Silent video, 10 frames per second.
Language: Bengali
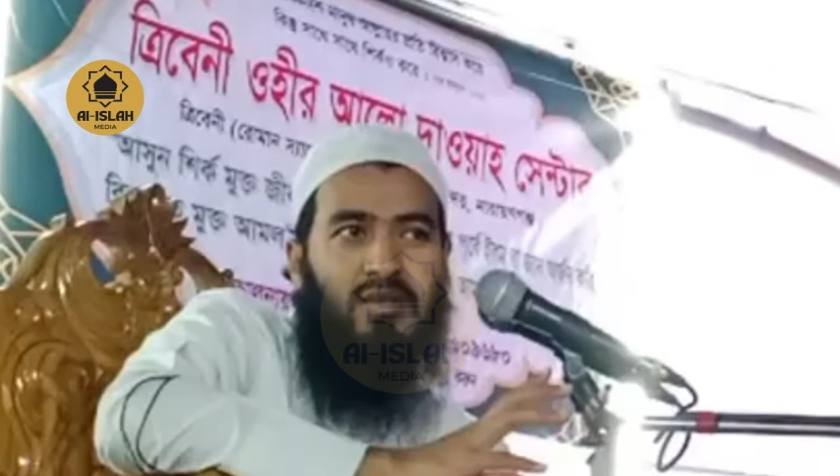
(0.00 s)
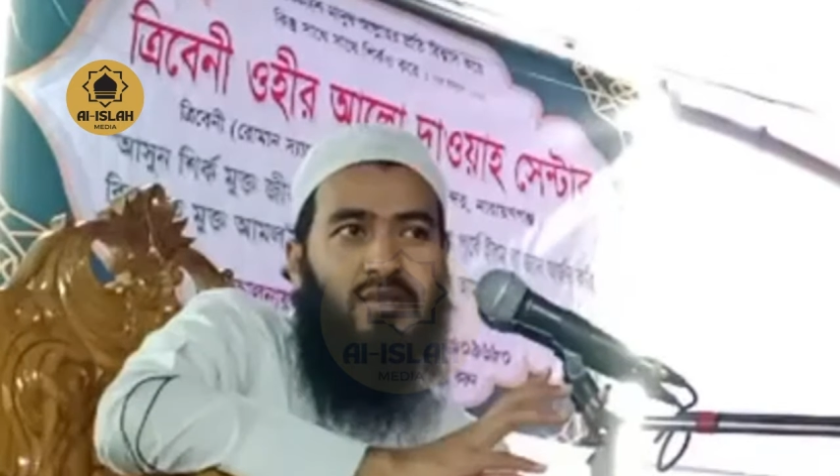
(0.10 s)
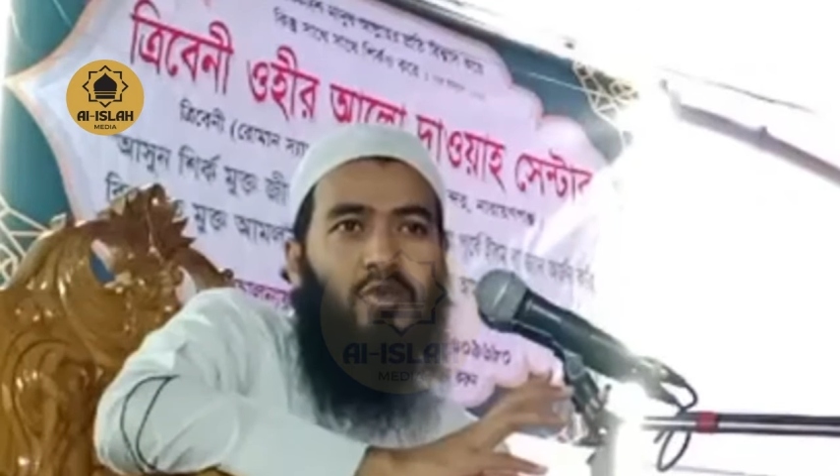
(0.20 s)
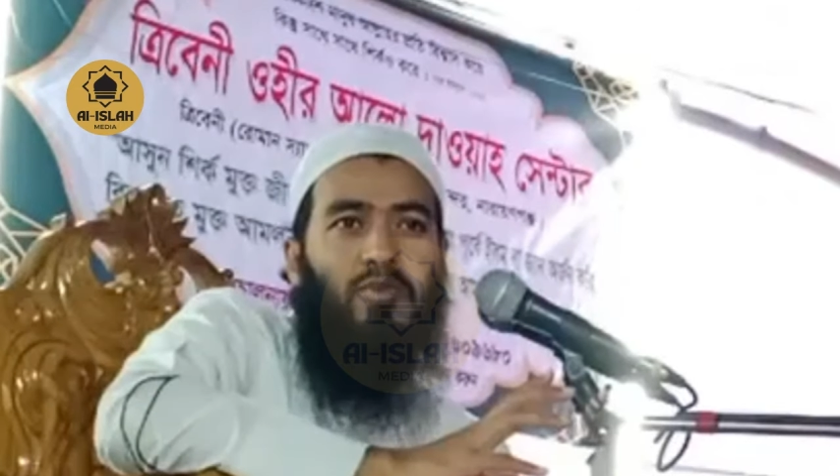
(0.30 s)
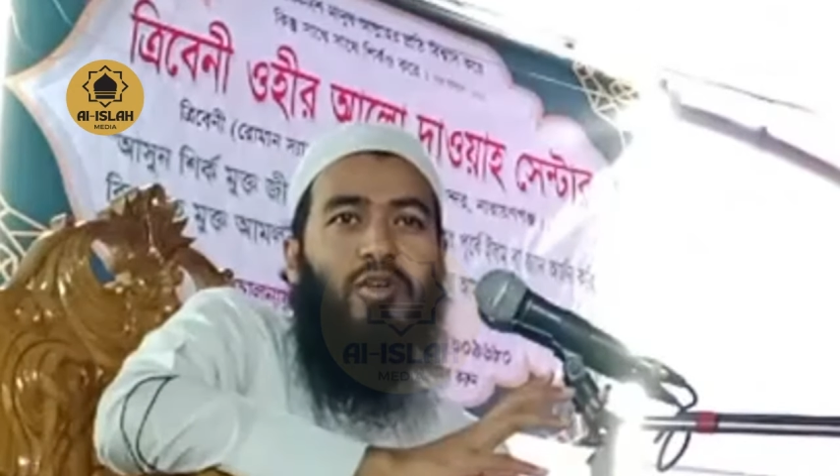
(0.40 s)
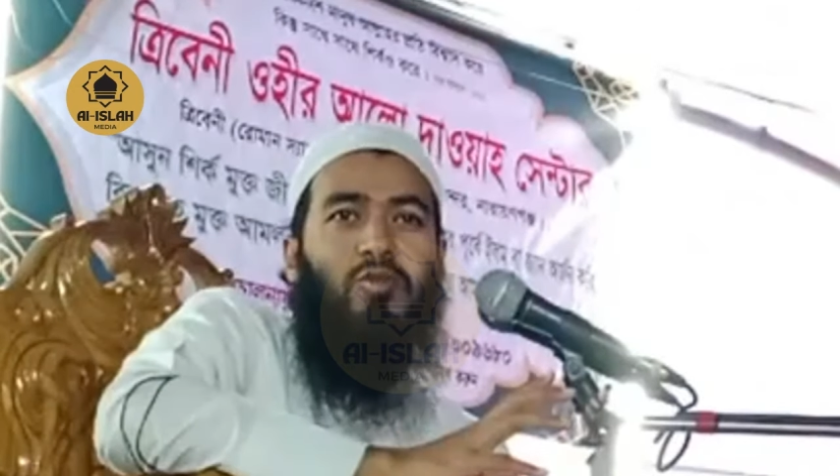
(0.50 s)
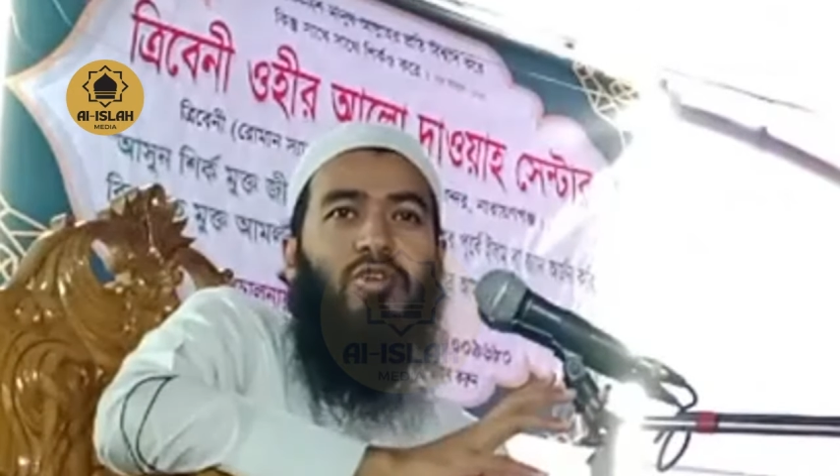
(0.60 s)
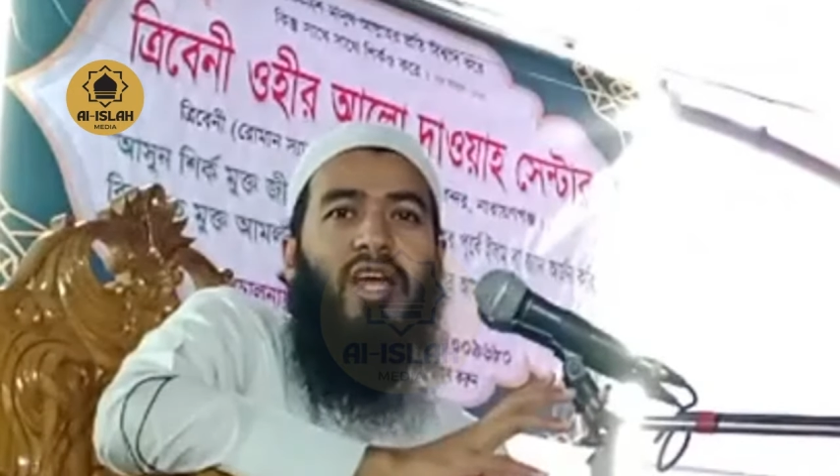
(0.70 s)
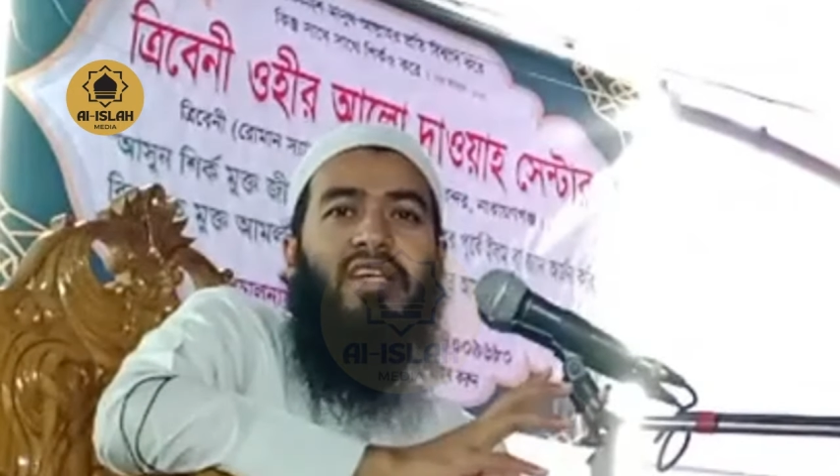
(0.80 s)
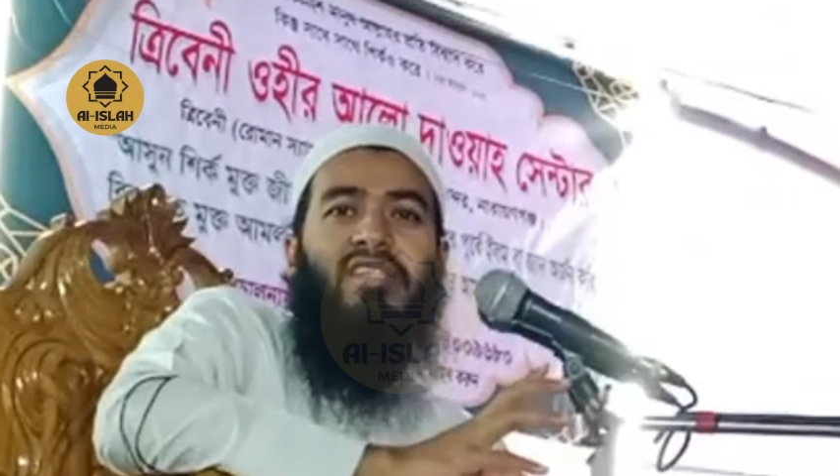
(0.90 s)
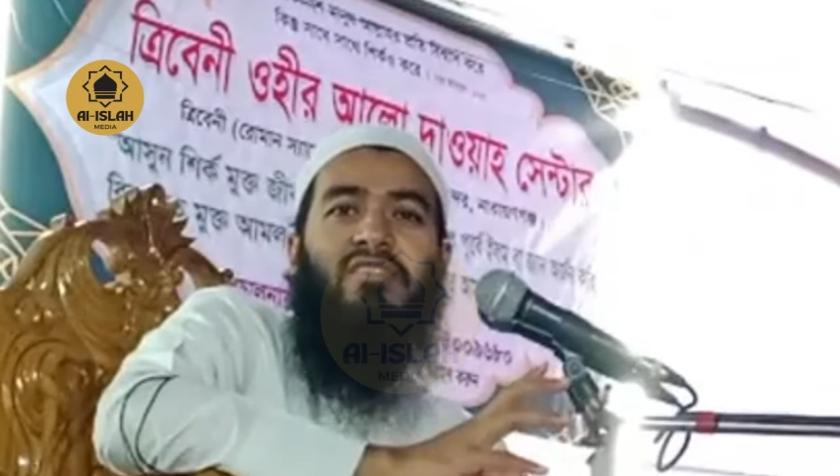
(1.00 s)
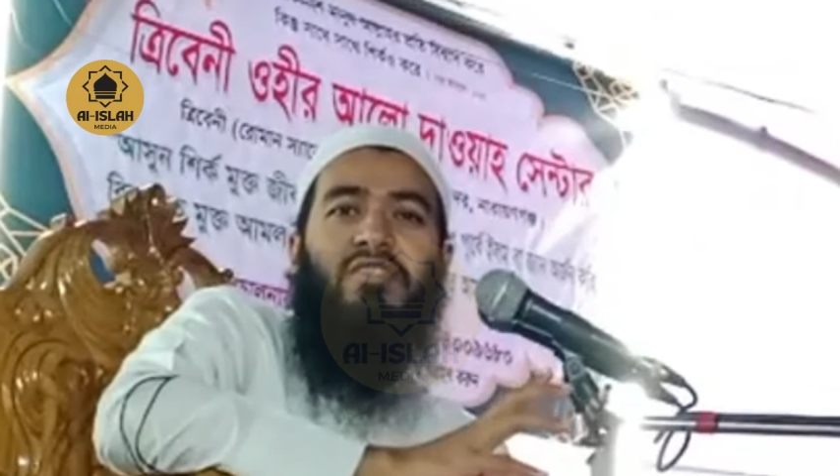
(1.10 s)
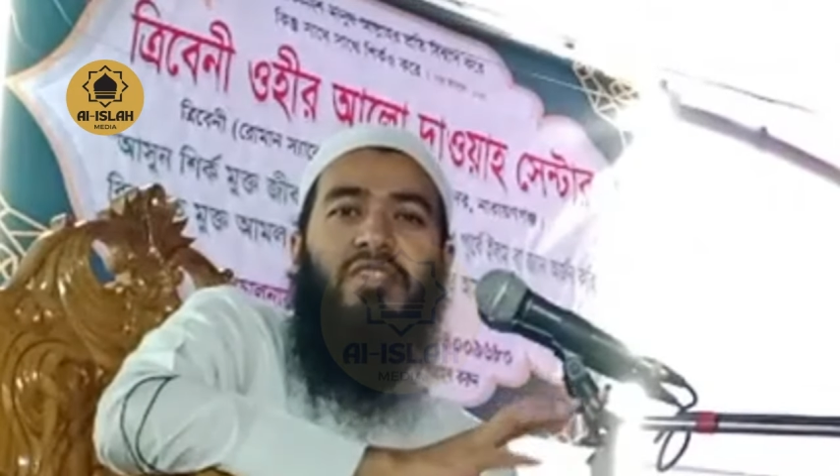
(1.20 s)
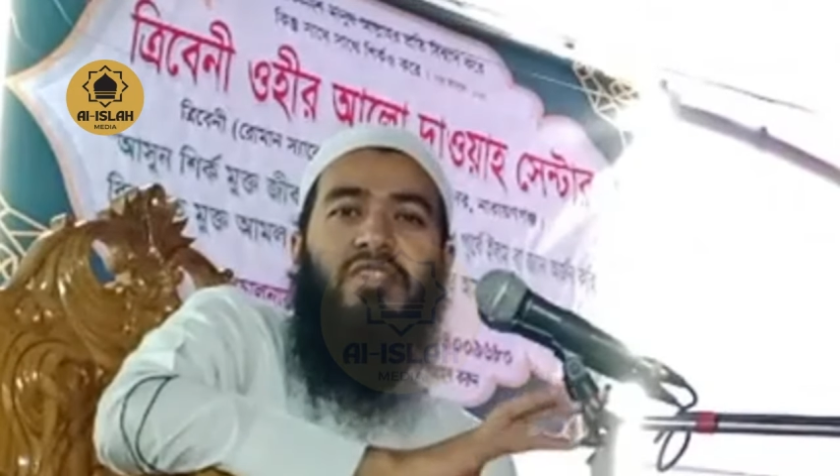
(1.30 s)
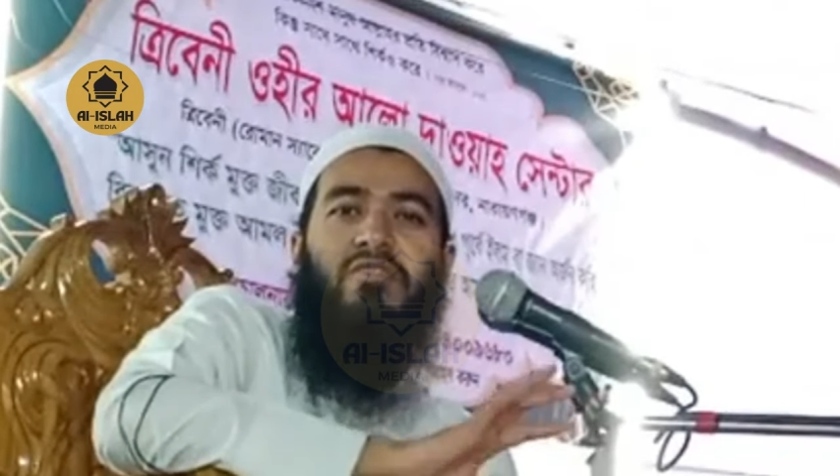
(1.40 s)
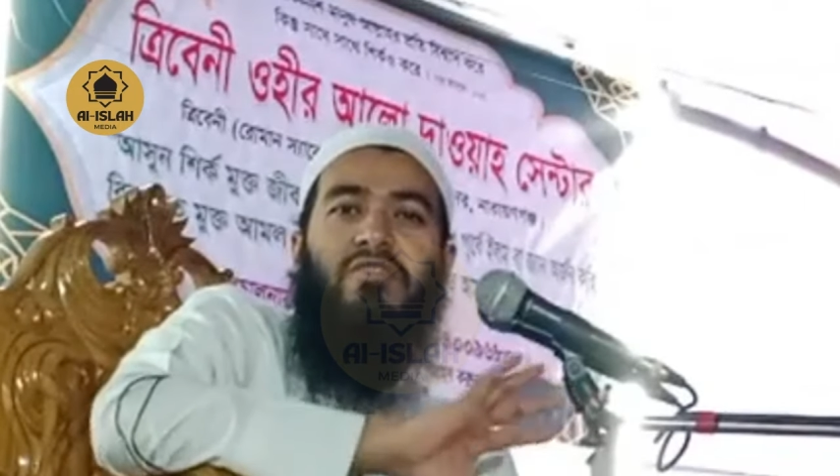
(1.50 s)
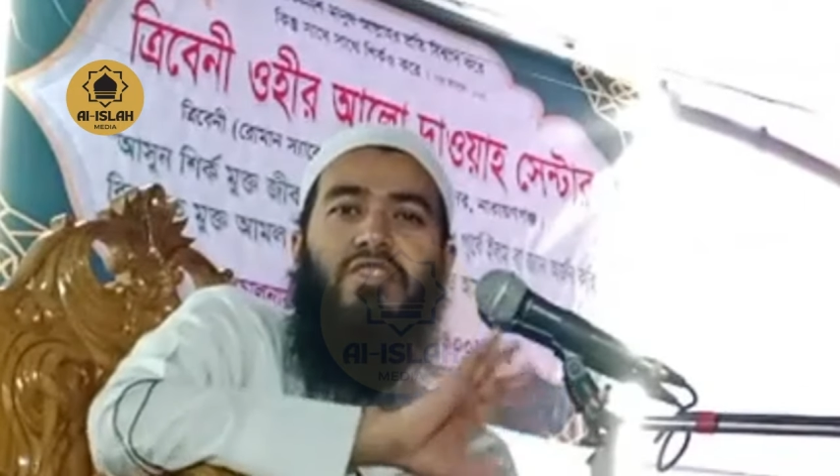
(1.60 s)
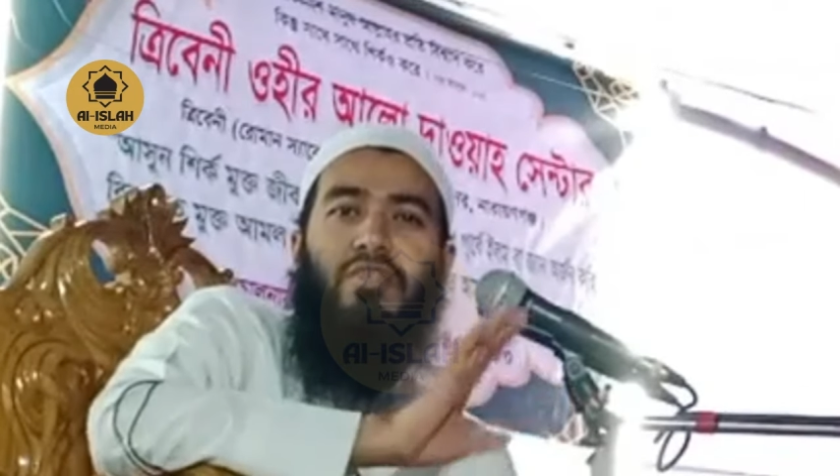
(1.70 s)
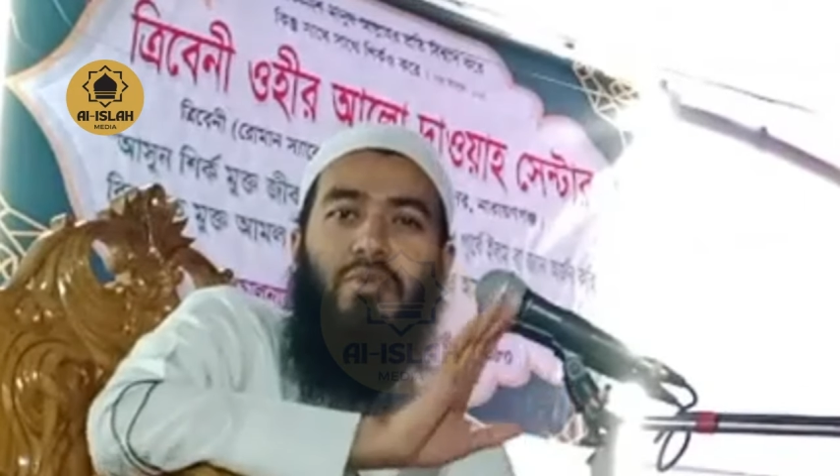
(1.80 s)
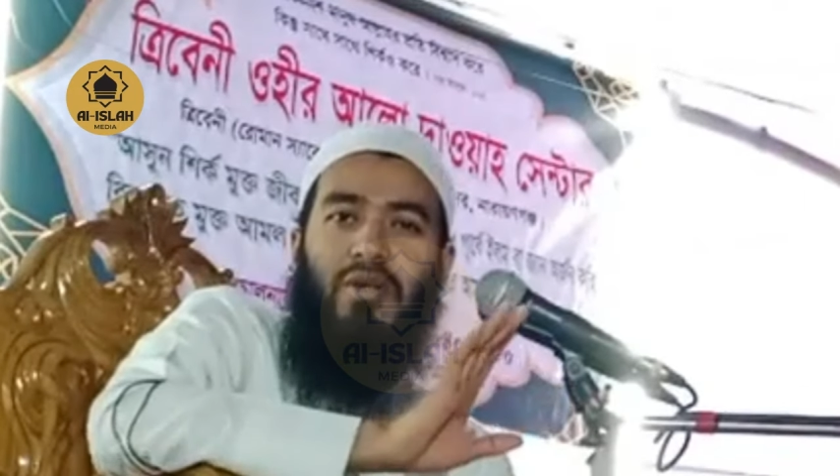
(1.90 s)
তবে এগুলোর অ্যাক্টিভিটিস
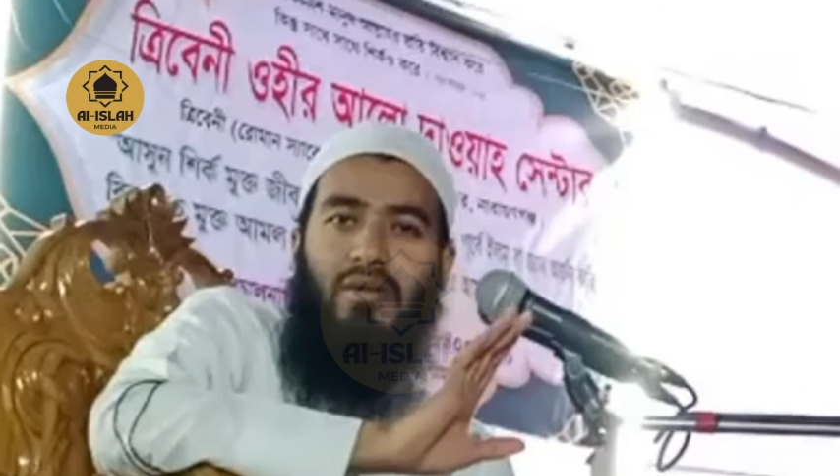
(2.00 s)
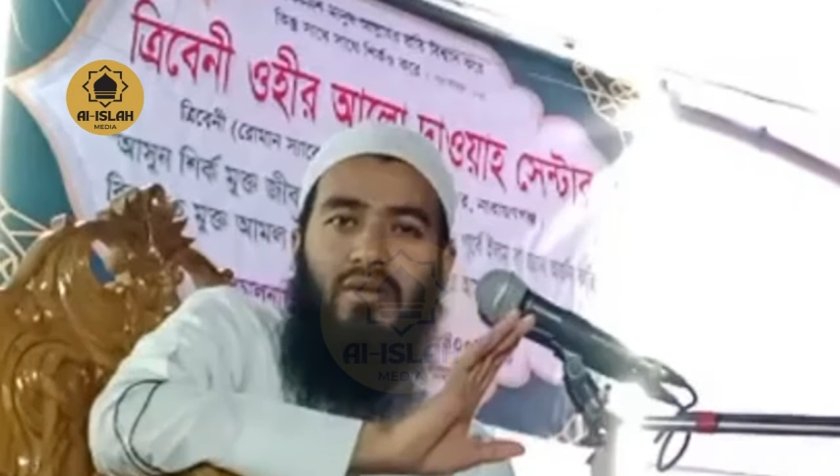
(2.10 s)
ভিজিবল